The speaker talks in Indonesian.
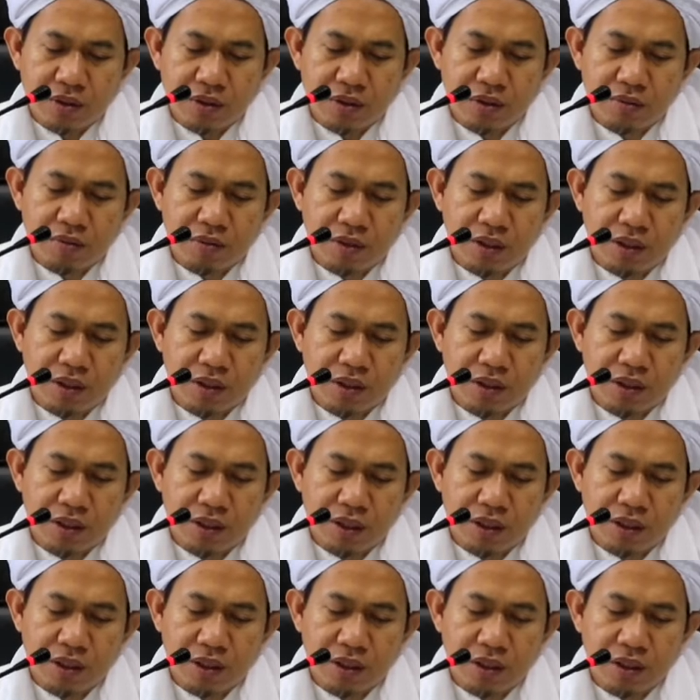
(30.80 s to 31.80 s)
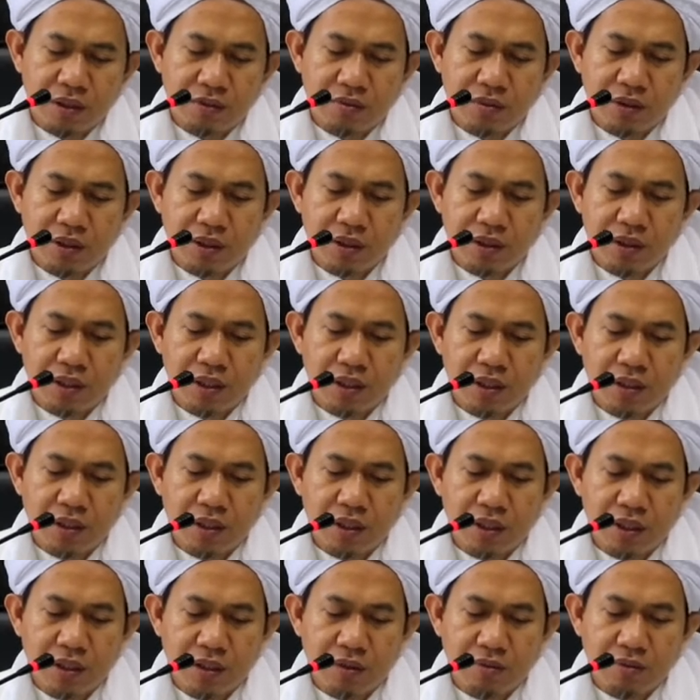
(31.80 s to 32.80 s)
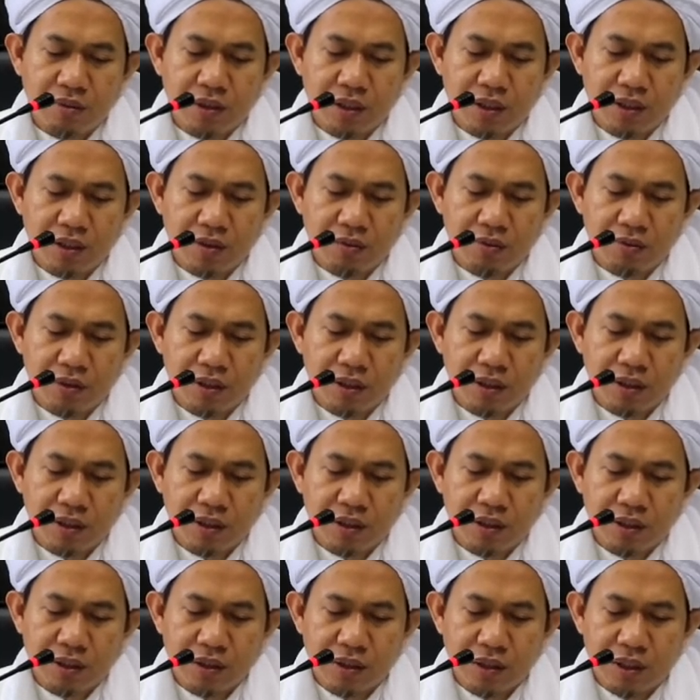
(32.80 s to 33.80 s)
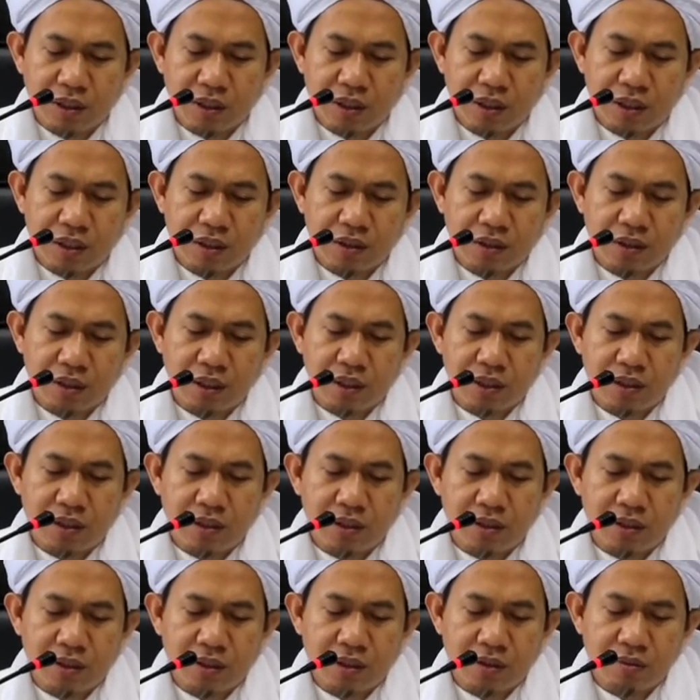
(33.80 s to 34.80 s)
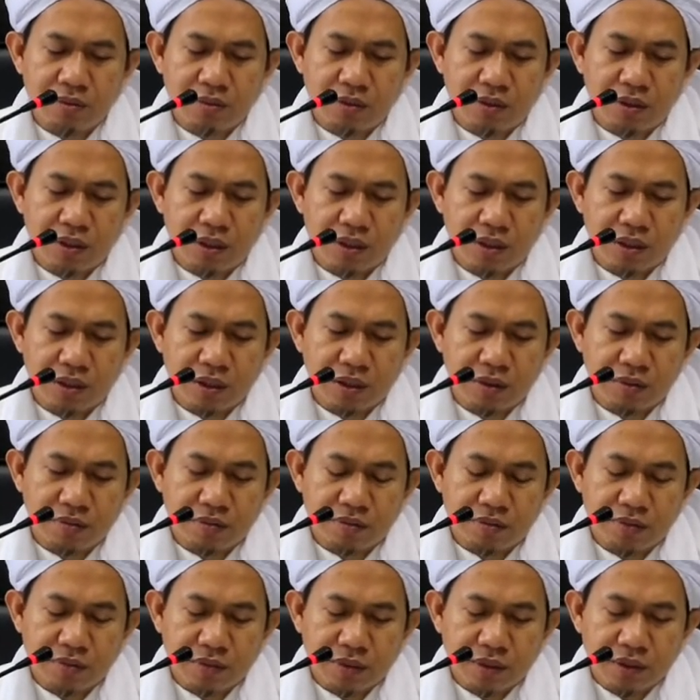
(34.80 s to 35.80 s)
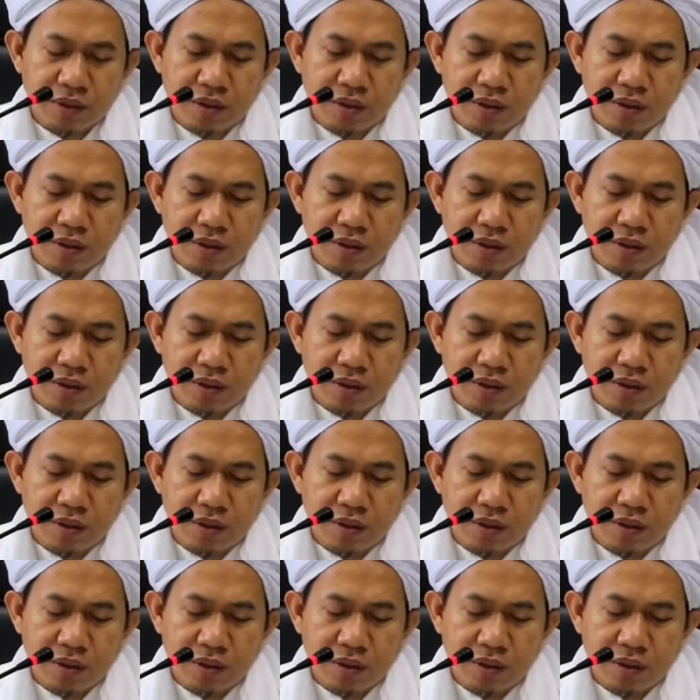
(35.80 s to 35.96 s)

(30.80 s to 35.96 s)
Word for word: Subhanaka la ilma lana illa ma'alamtana innaka antala alimul hakim.